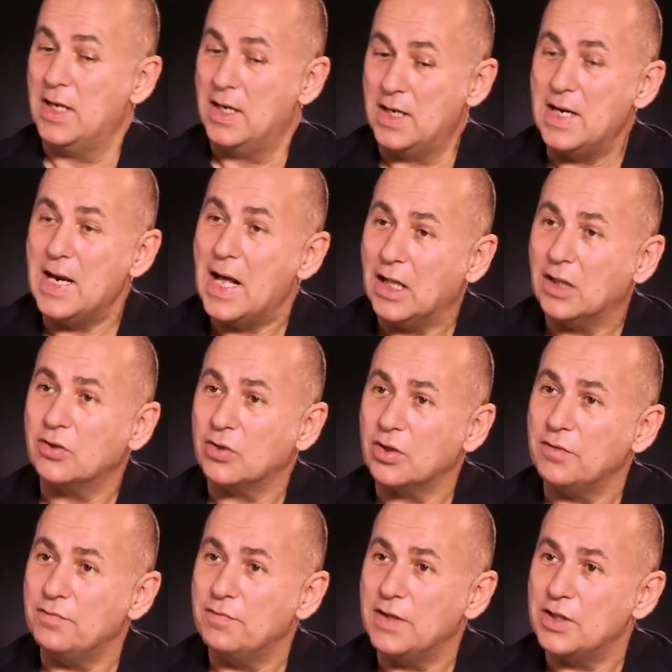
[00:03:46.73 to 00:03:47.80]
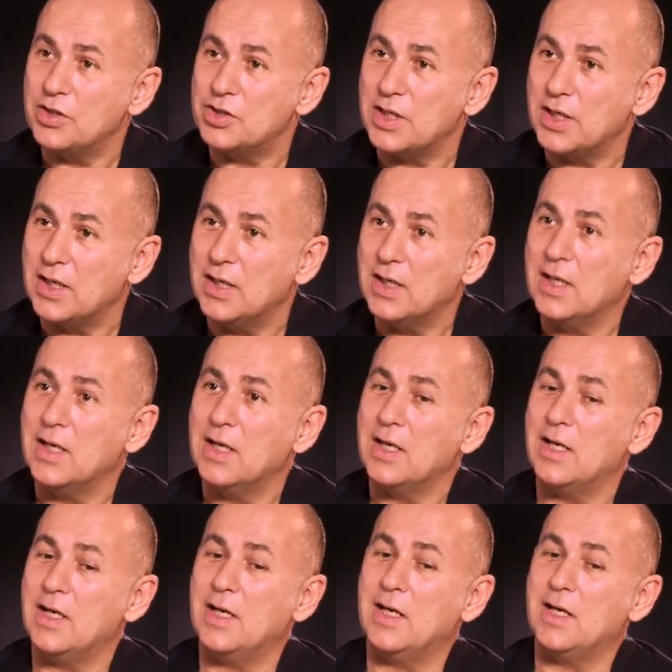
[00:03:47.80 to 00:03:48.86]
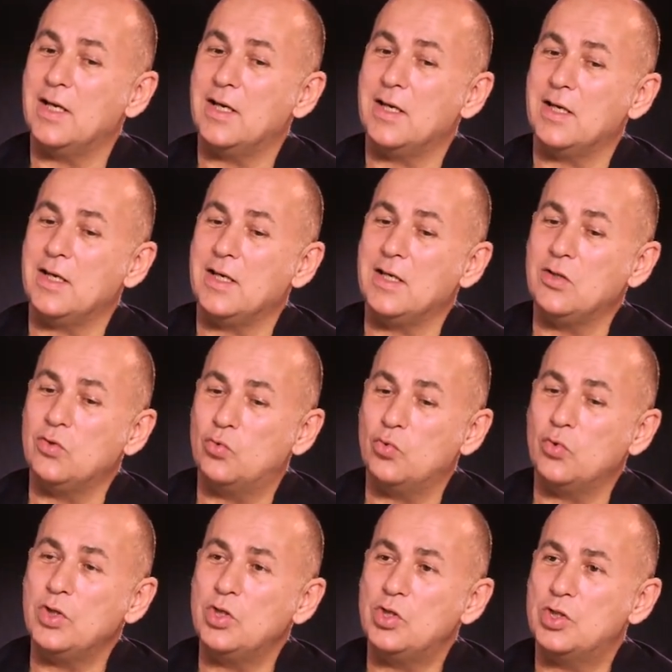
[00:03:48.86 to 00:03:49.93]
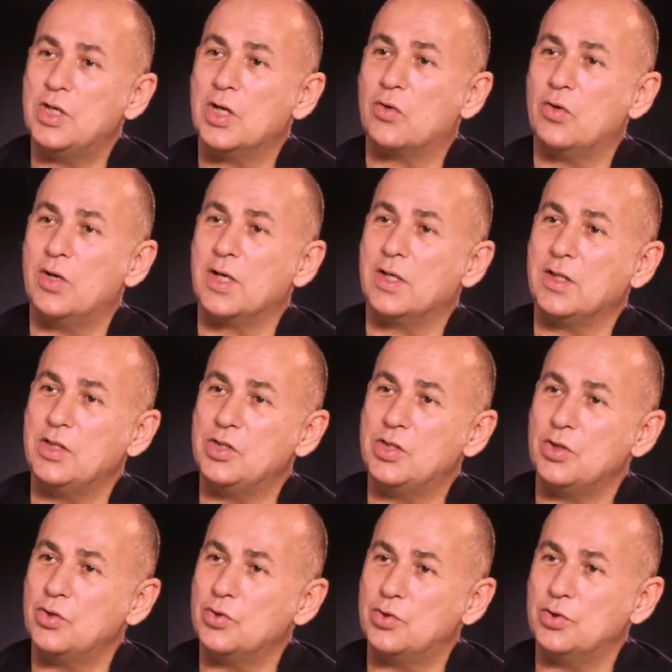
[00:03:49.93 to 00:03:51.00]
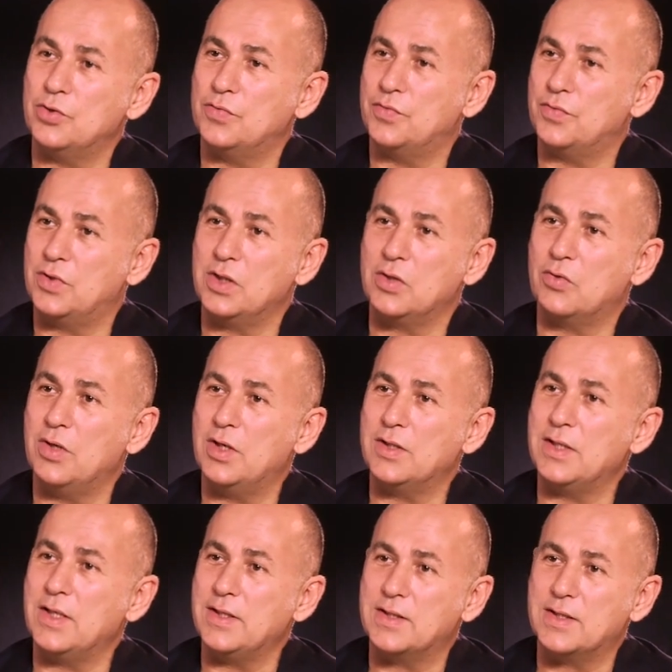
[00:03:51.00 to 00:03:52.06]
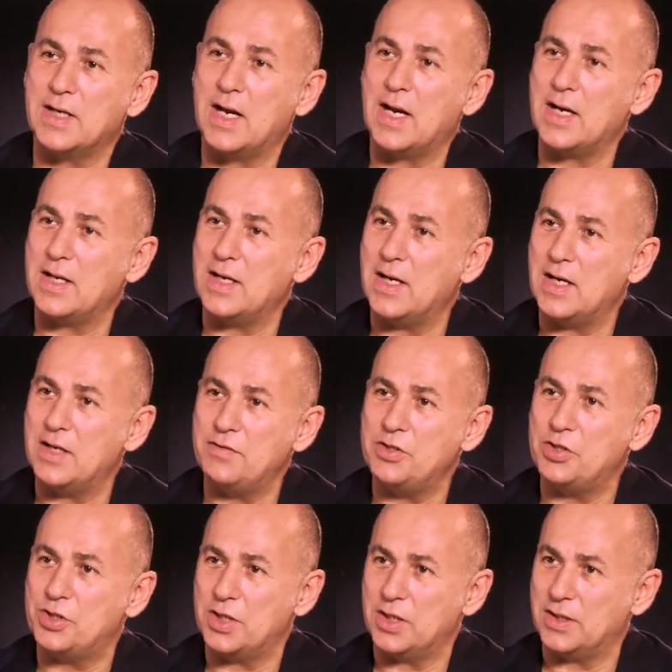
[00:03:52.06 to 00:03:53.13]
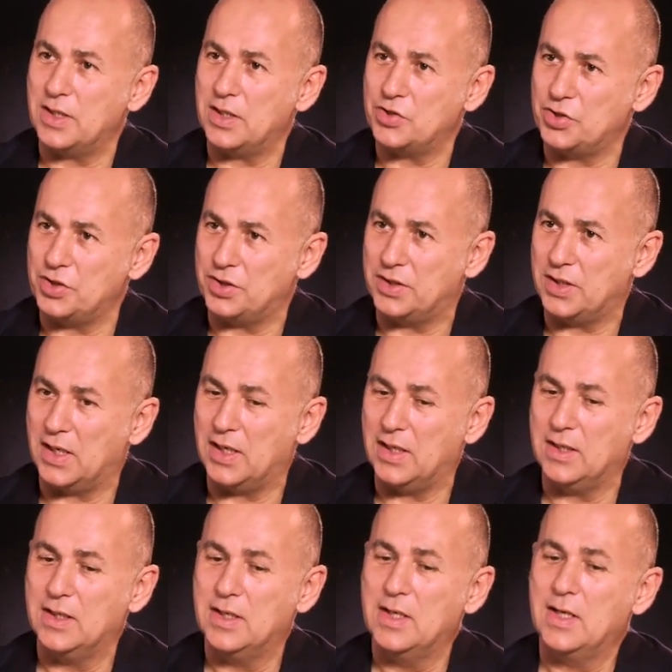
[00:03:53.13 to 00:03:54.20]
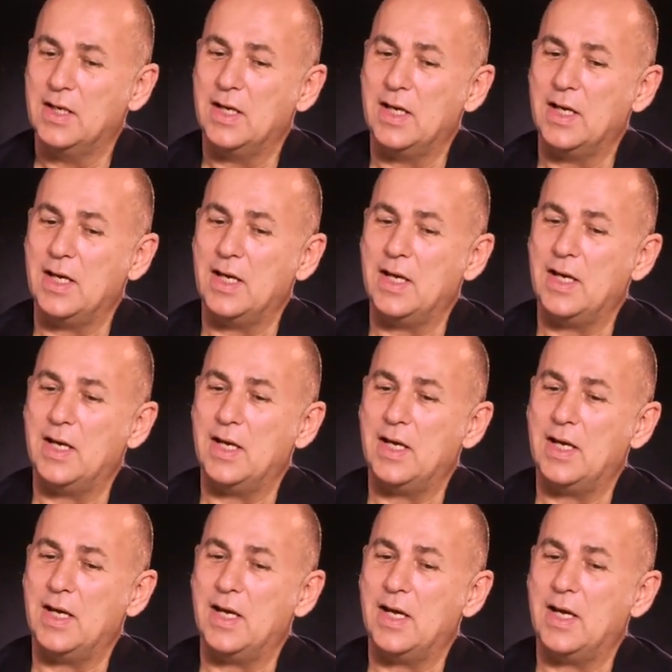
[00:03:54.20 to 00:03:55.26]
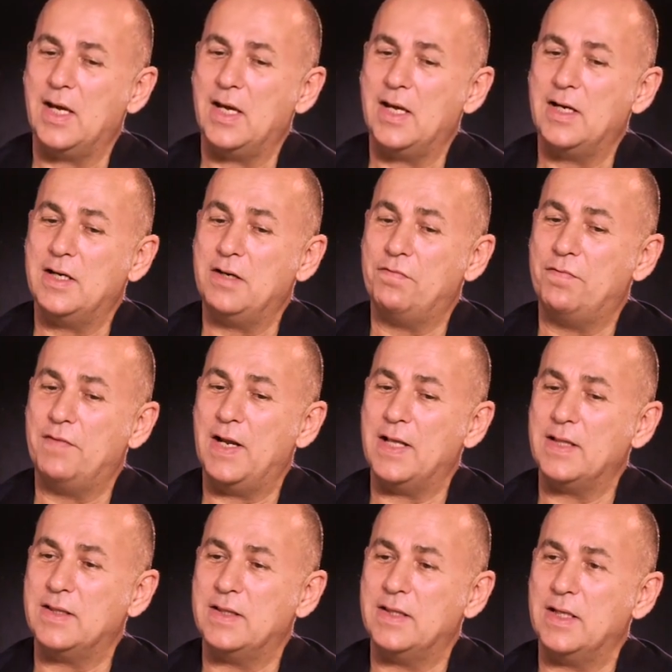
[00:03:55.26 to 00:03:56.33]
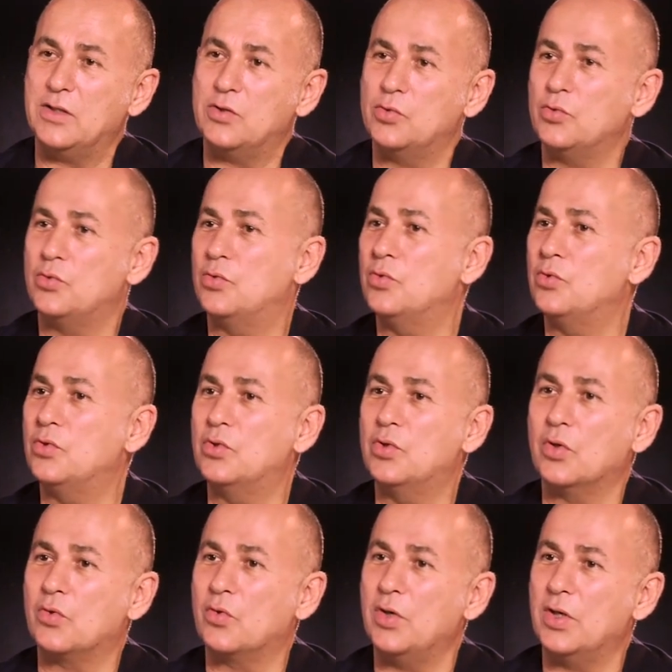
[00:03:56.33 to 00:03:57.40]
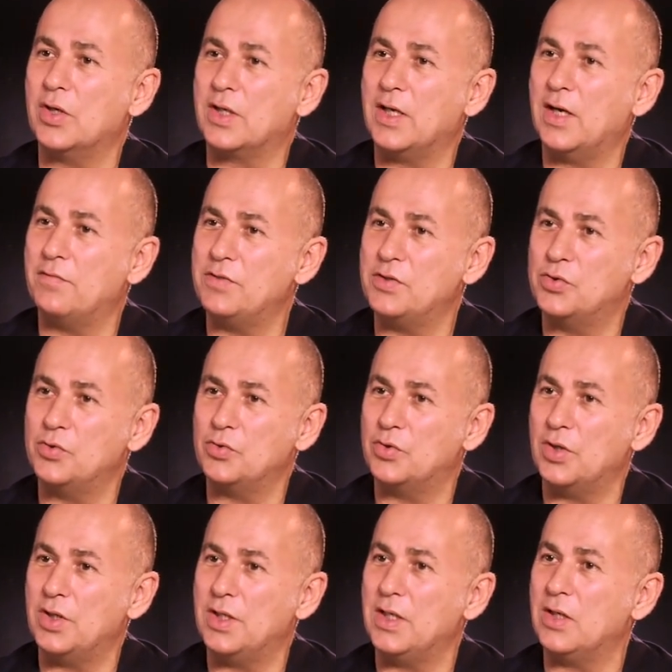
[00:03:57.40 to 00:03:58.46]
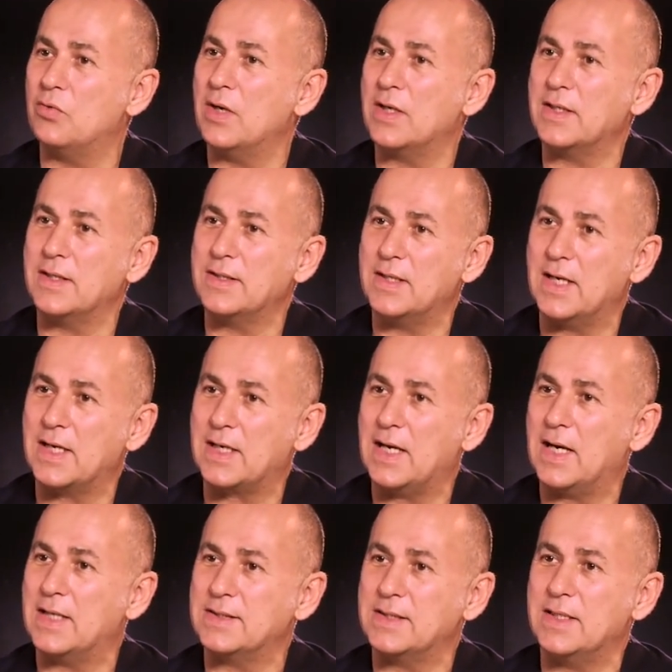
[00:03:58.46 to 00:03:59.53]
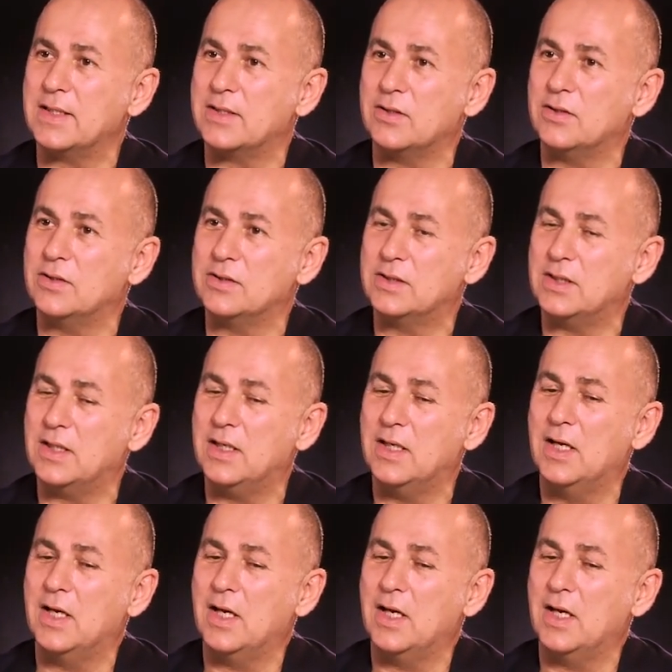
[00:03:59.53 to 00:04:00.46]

L'altro invece e intuisce quello che dice Yusuf, di quello di entrare nelle viscere della città e, e, riflette su tutto quello che ha vissuto lì, guardando la casa, le cose,